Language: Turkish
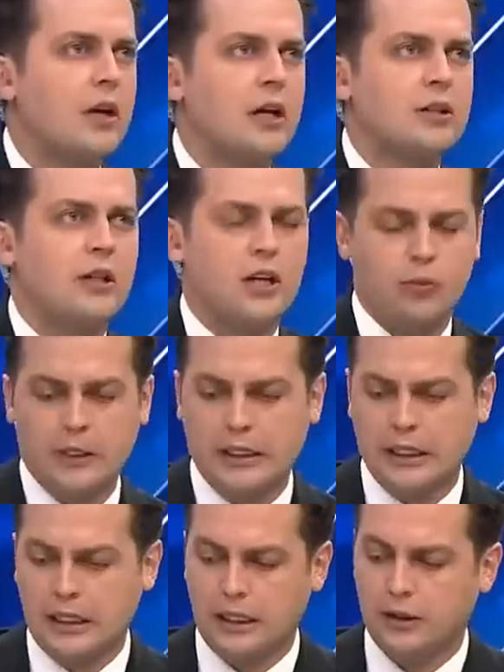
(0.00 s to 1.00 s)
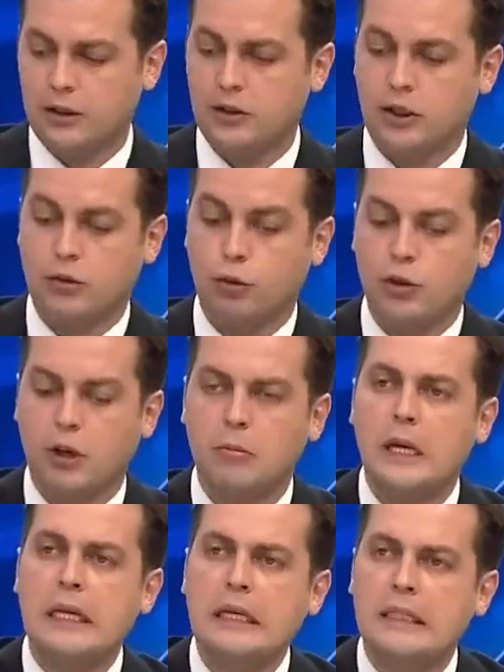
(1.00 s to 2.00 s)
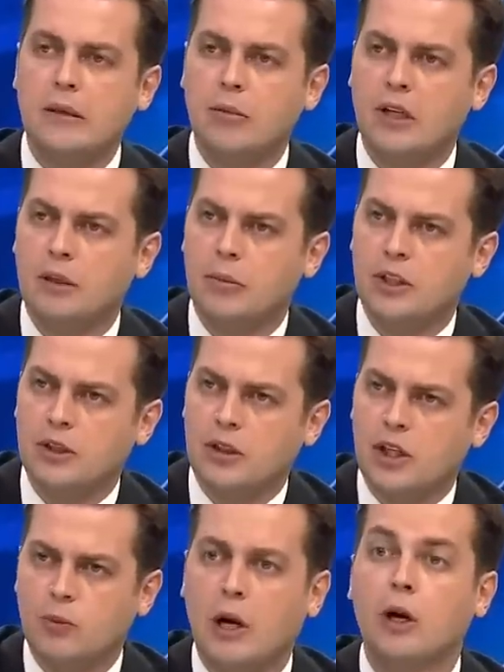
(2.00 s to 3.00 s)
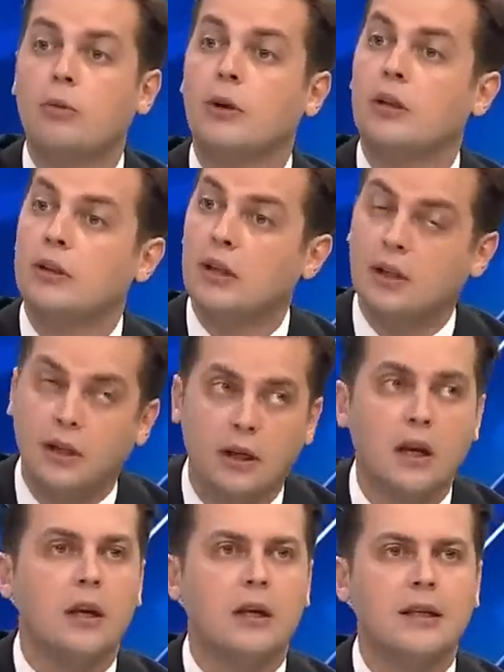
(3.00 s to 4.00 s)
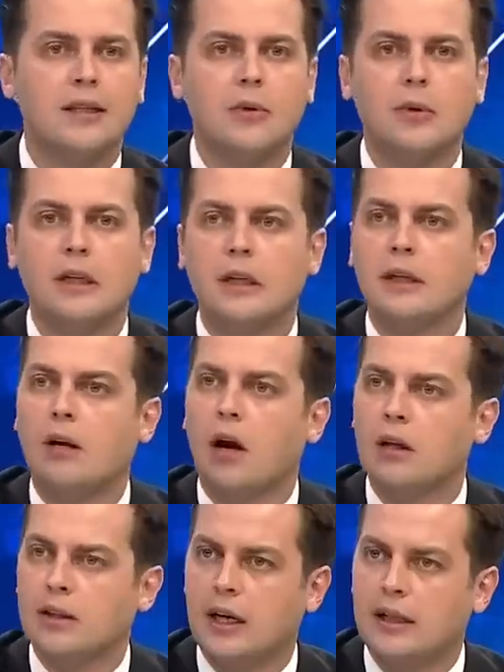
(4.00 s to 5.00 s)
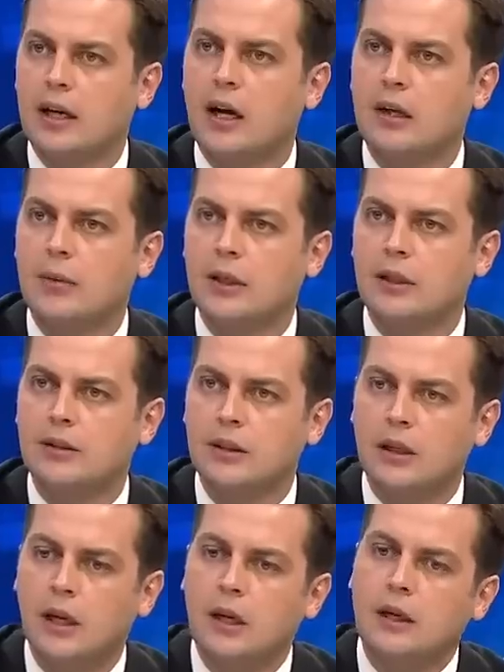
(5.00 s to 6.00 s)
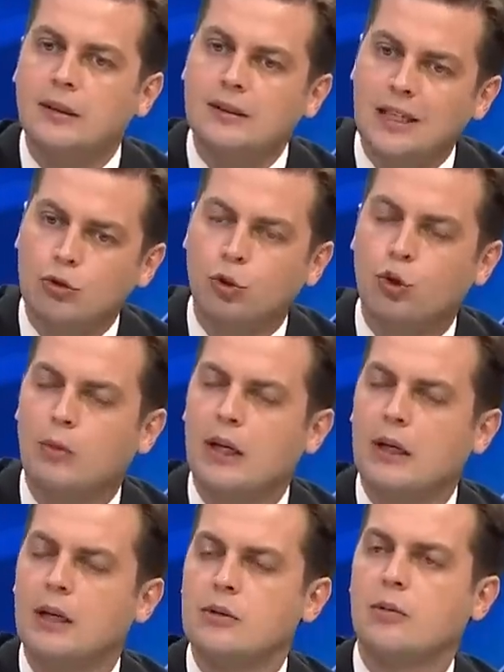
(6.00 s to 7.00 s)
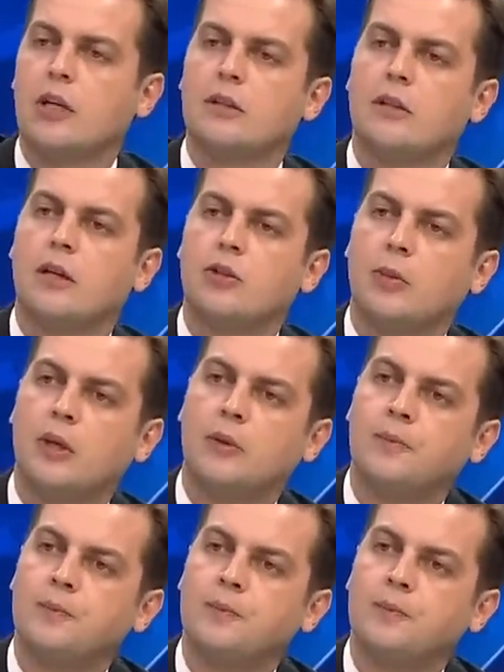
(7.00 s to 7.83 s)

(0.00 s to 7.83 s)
Karşılaşmayı değerlendireceğiz. Hocam 2-1'lik Beşiktaş mağlubiyeti ya da 2-1'lik Altay galibiyeti nasıl okumak lazım karşılaşmayı?